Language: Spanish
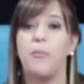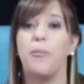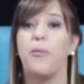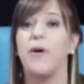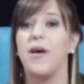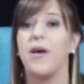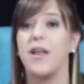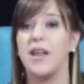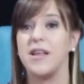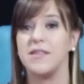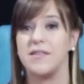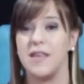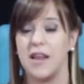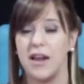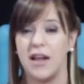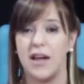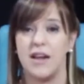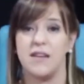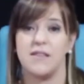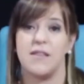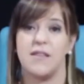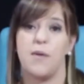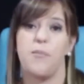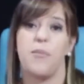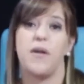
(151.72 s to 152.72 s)
puedan
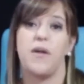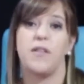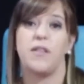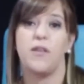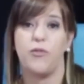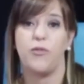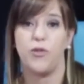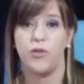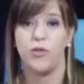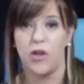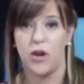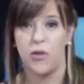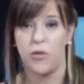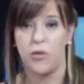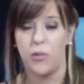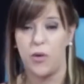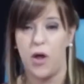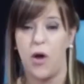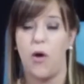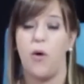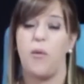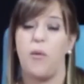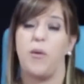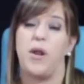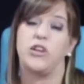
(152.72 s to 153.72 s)
acercarse, puedan disfrutar de
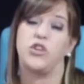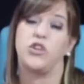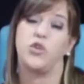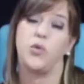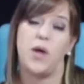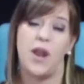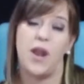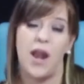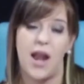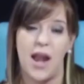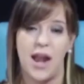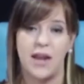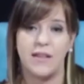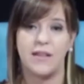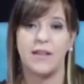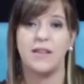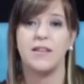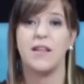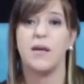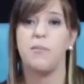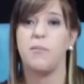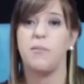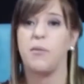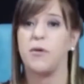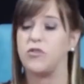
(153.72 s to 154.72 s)
una obra, ayudar al
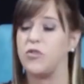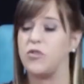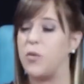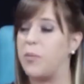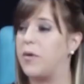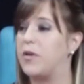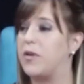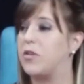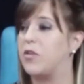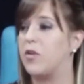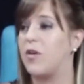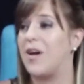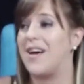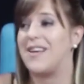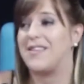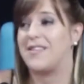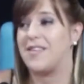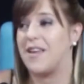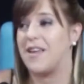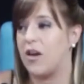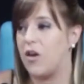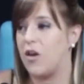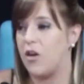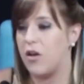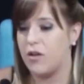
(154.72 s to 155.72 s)
artista y por supuesto
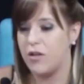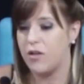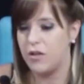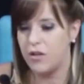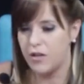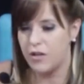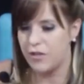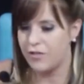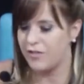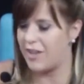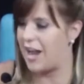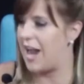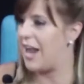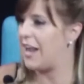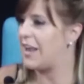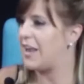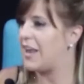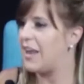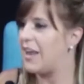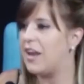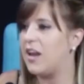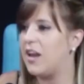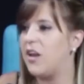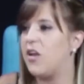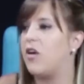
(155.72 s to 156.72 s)
hacerlo
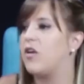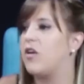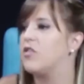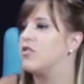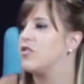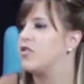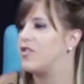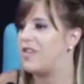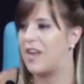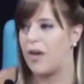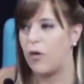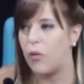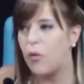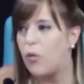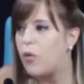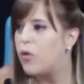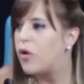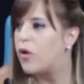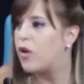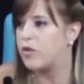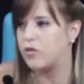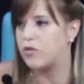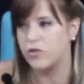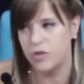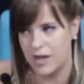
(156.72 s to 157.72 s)
tranquilos,
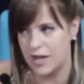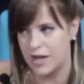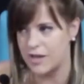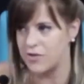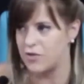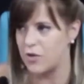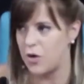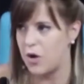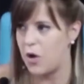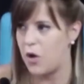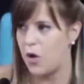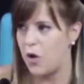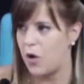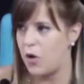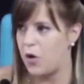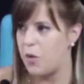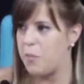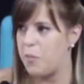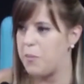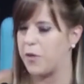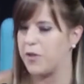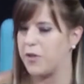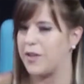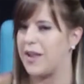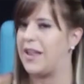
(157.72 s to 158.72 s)
seguros, que eso es lo,
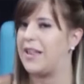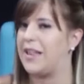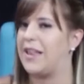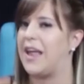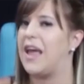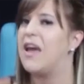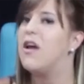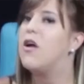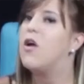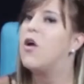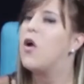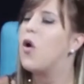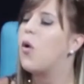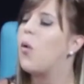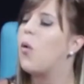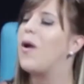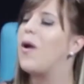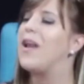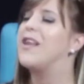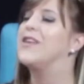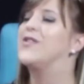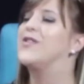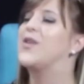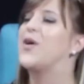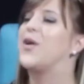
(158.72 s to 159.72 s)
importante.
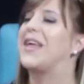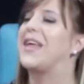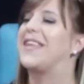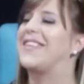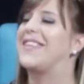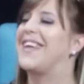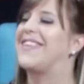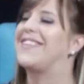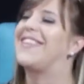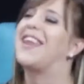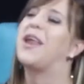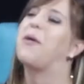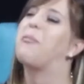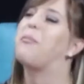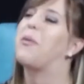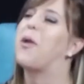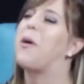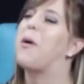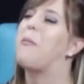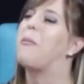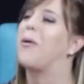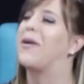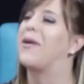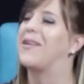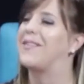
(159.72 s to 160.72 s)
¿Cuáles son estas tres
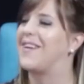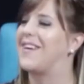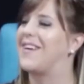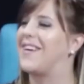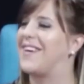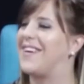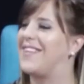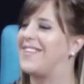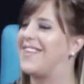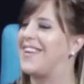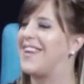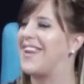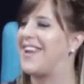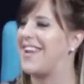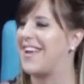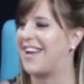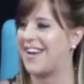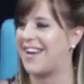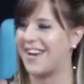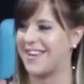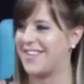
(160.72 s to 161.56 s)
propuestas que tienen en